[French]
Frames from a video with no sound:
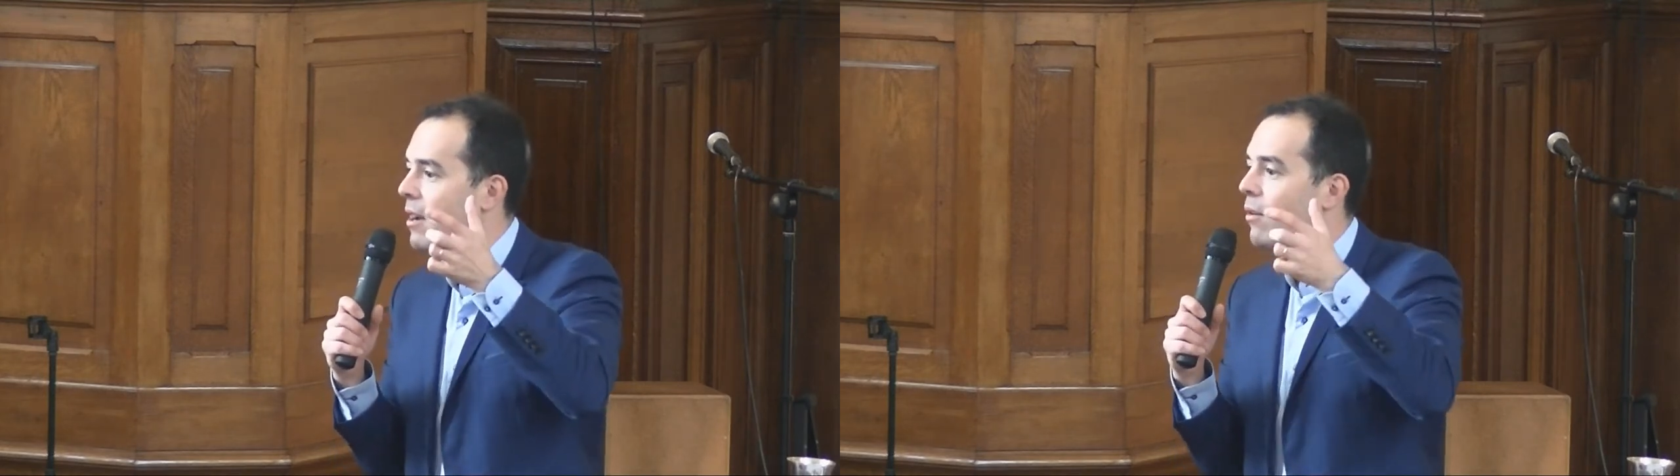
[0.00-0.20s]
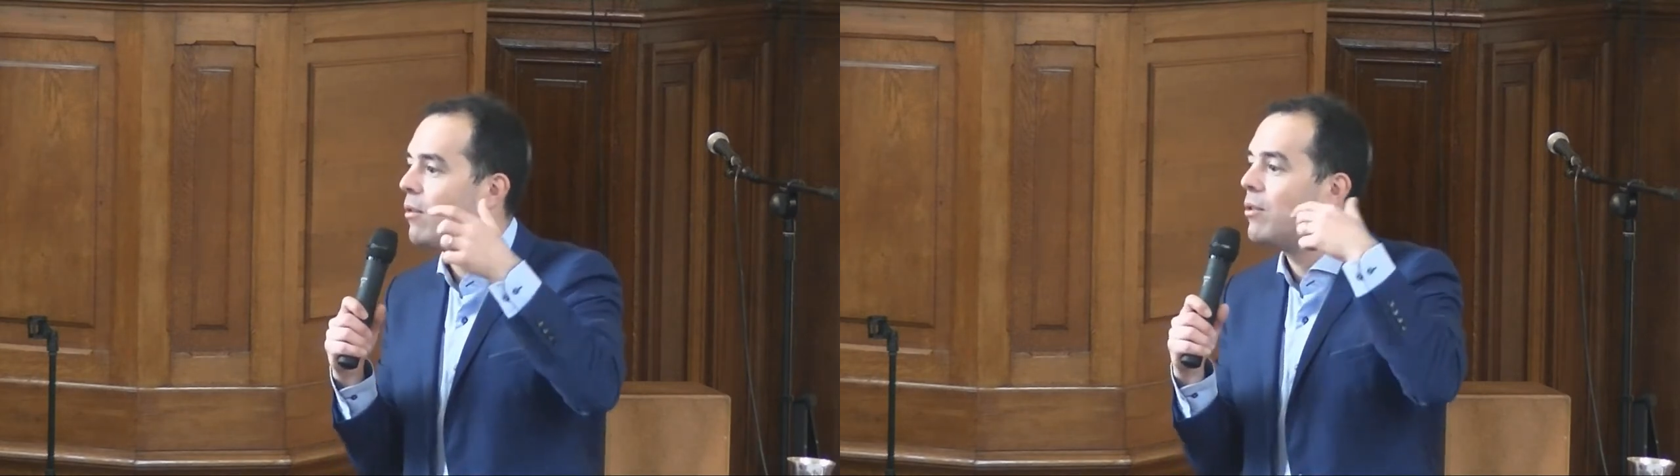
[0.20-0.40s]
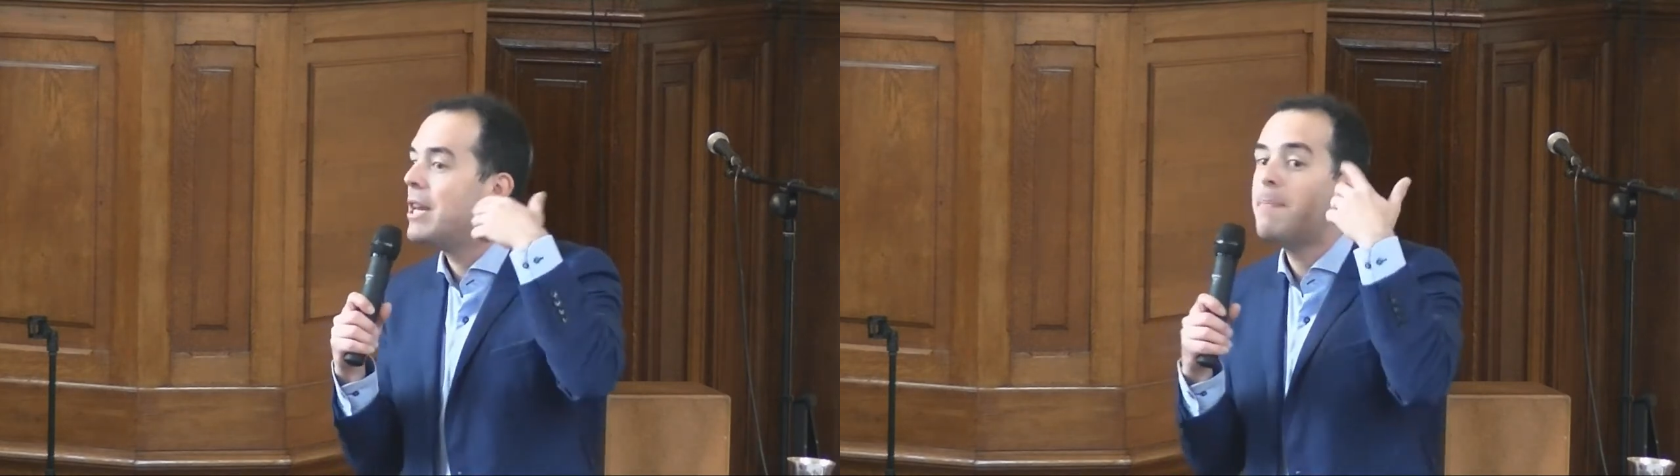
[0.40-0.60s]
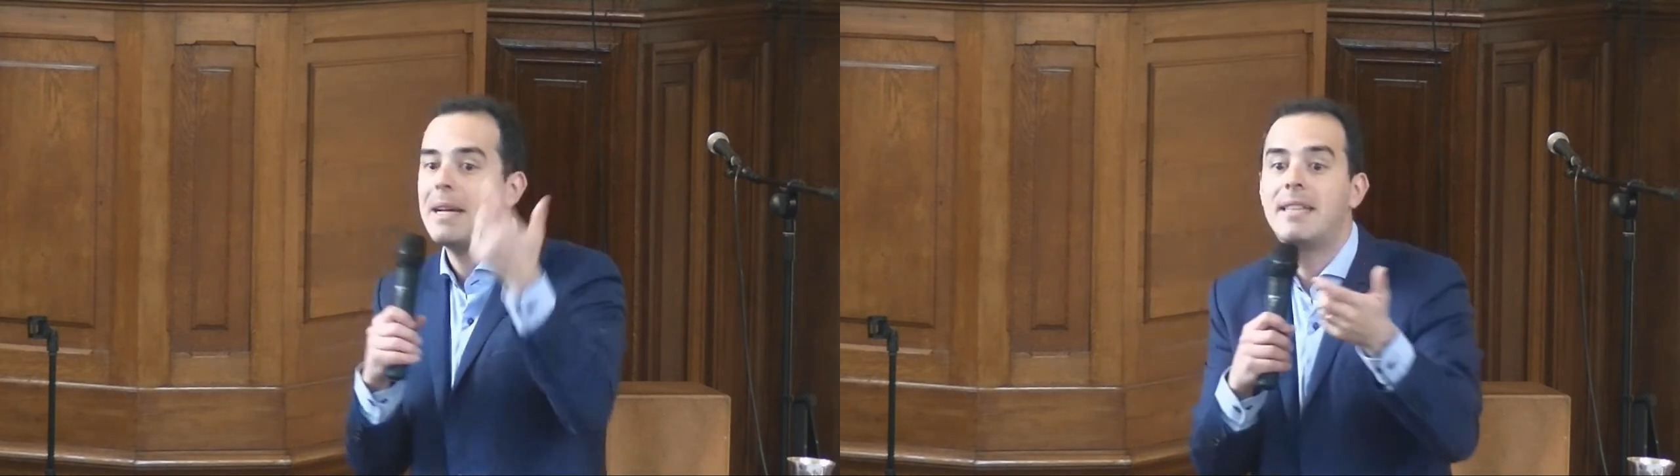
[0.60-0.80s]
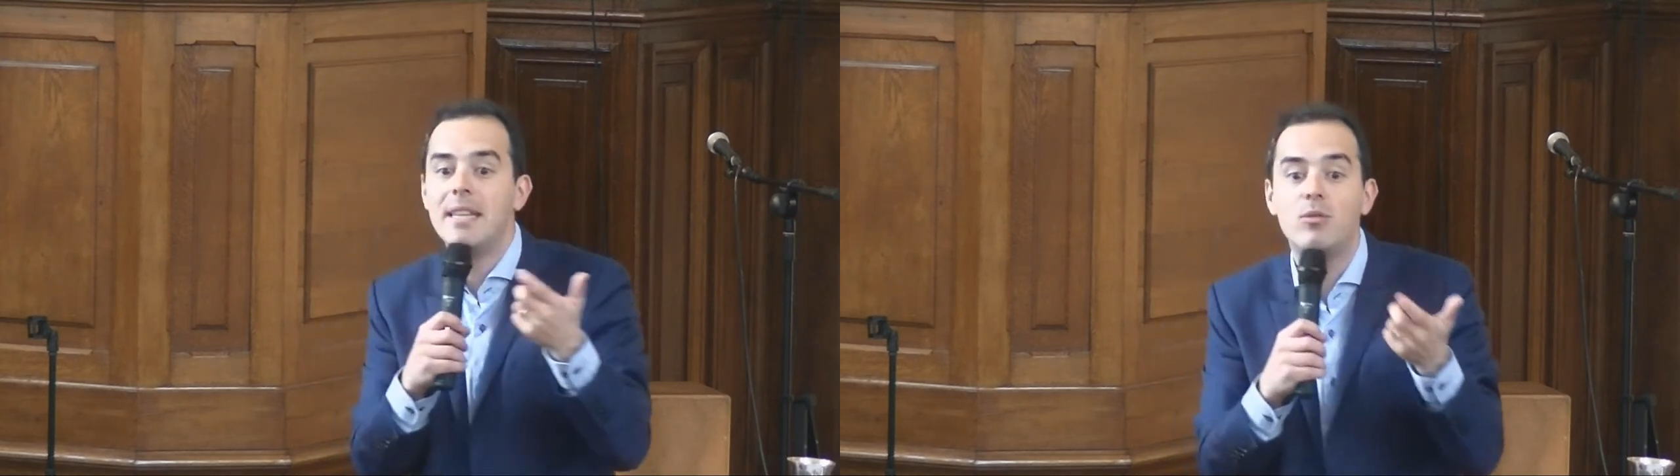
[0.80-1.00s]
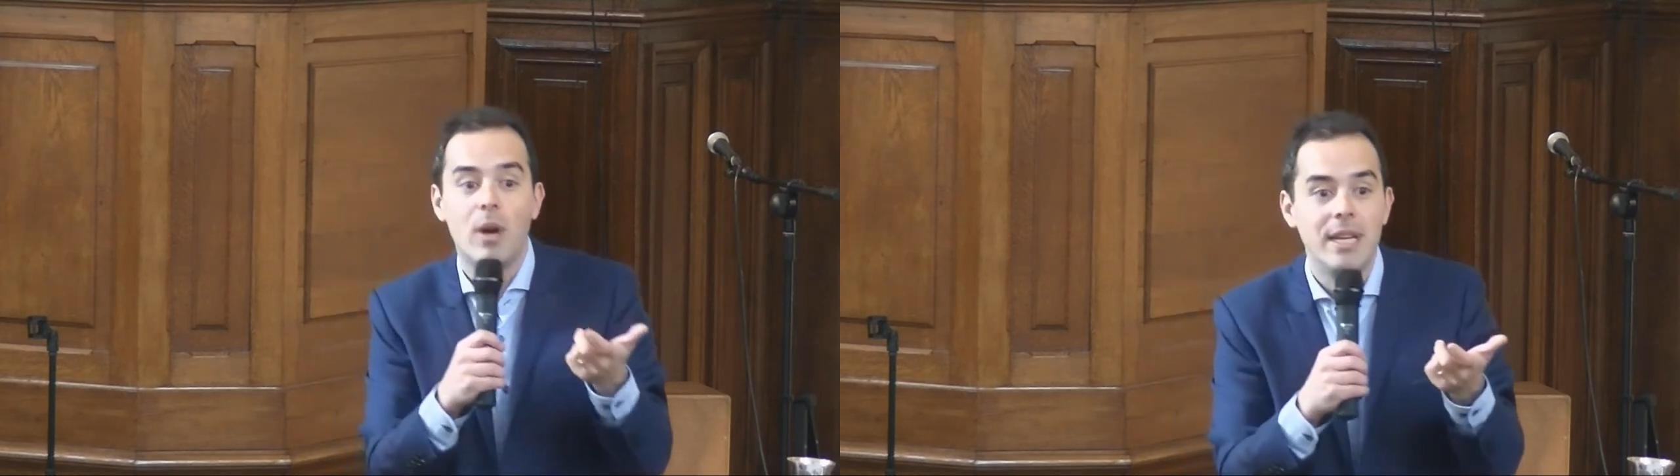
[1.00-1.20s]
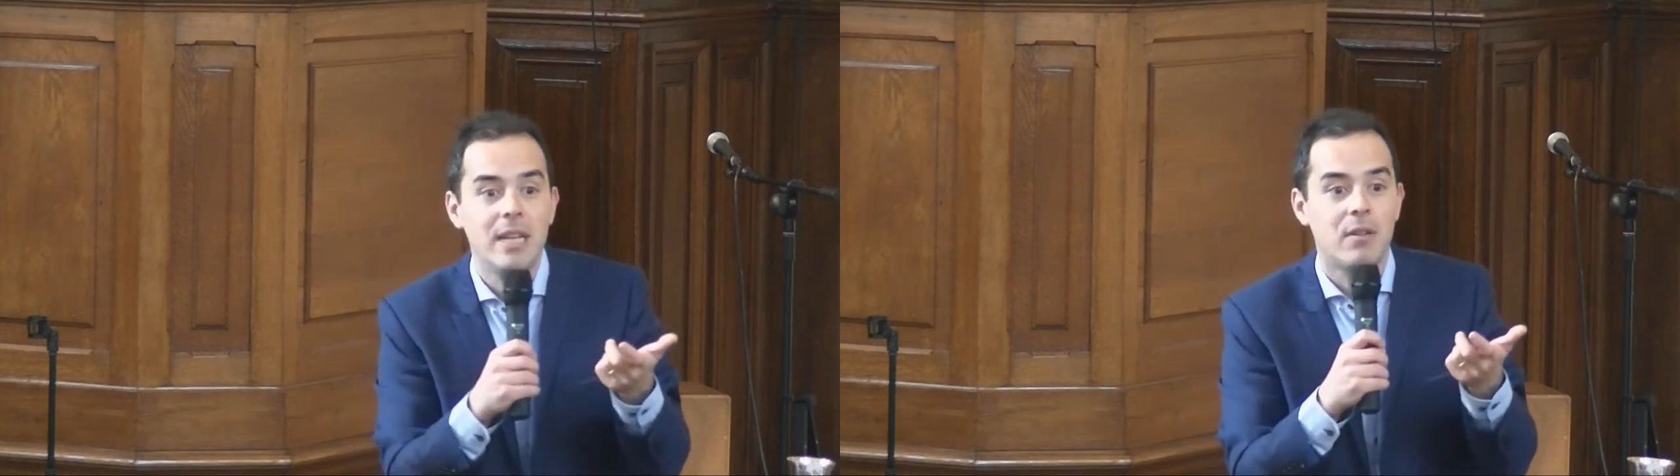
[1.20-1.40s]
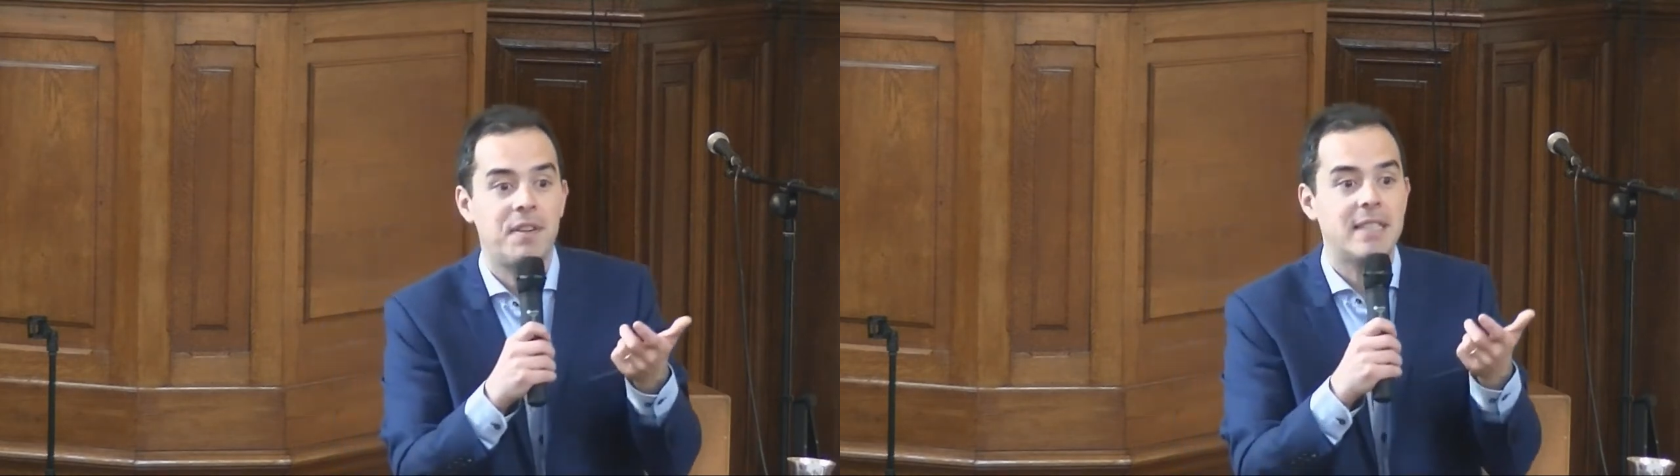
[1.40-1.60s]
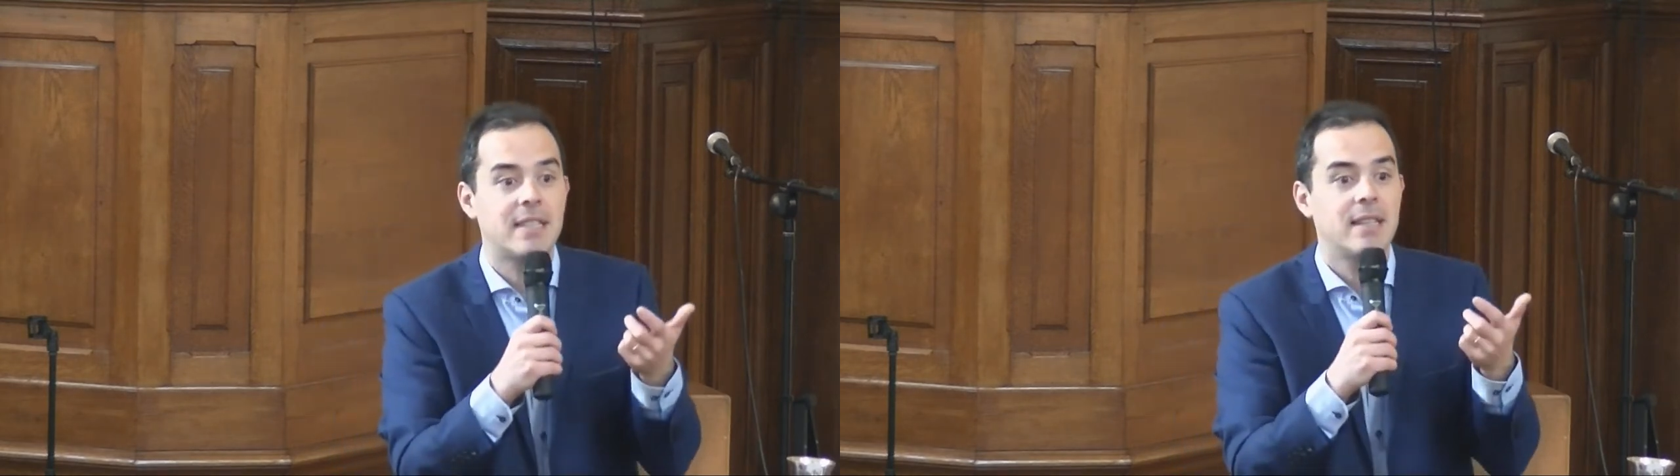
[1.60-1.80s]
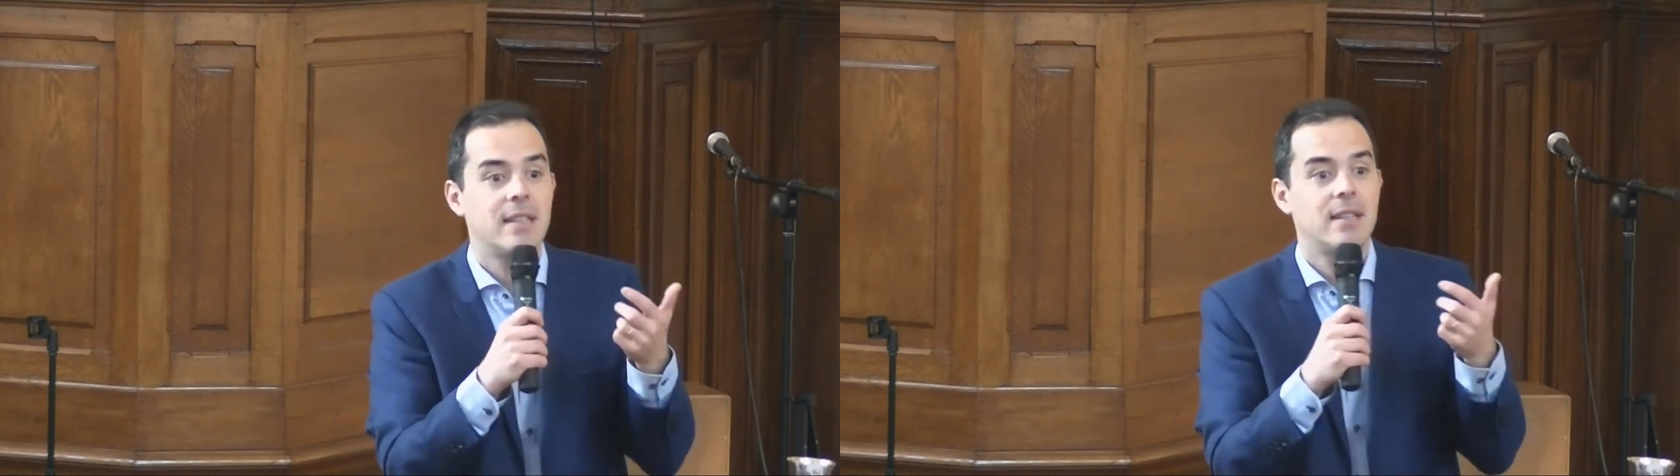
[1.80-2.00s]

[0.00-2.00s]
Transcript: On n'est pas dédouané en fait.